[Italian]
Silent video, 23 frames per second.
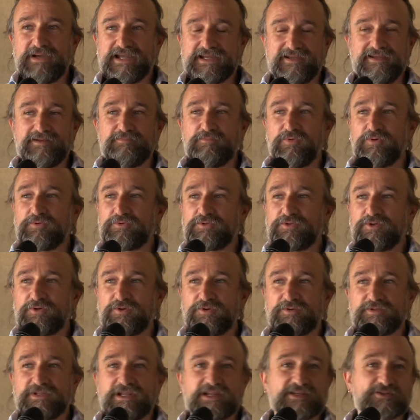Il
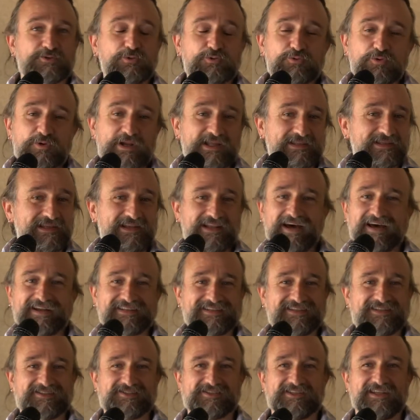mondo della scultura e
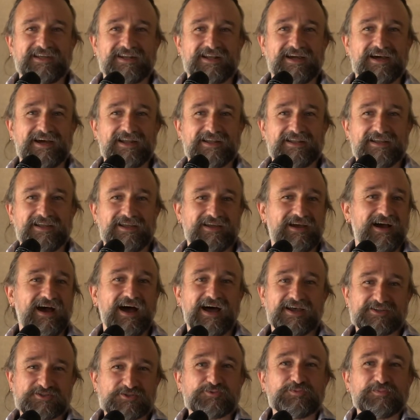dell'arte in generale
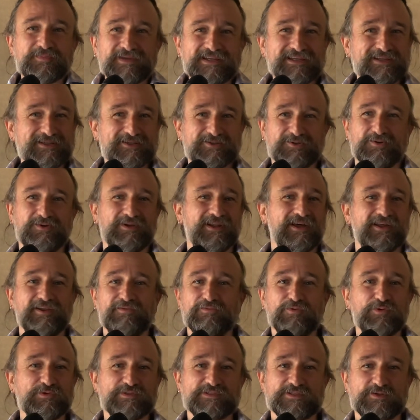ha subito la
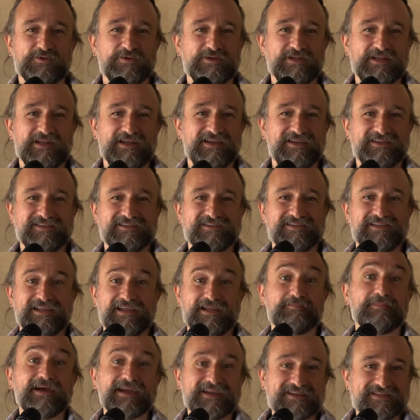rivoluzione dei
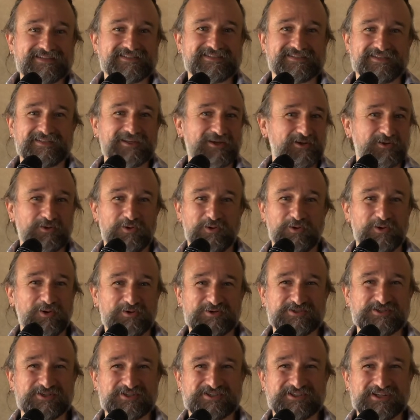mezzi
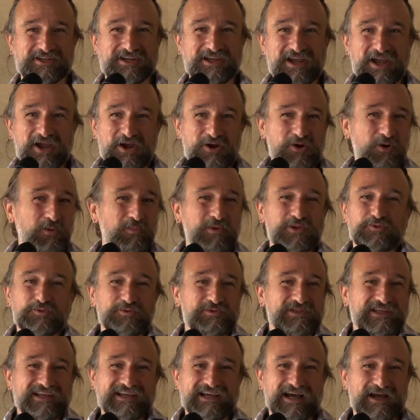tecnologici come
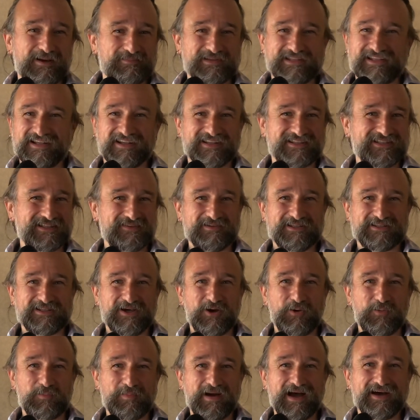tutti i campi dell'attività
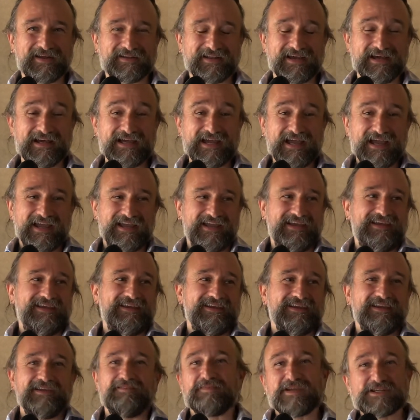umana
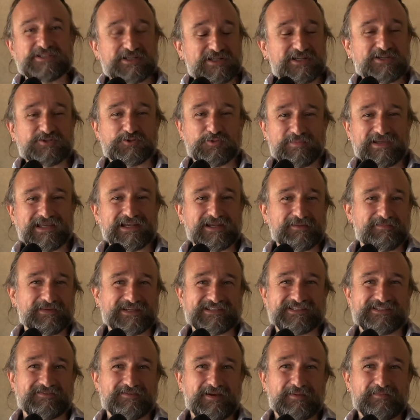e invece di subirli
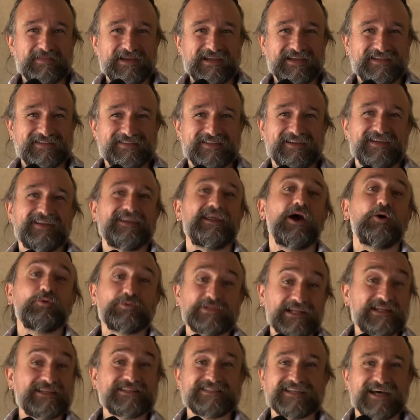passivamente li ha
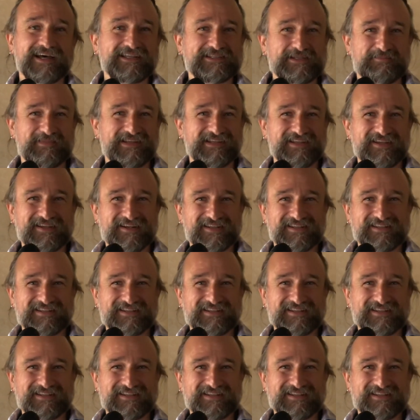utilizzati in maniera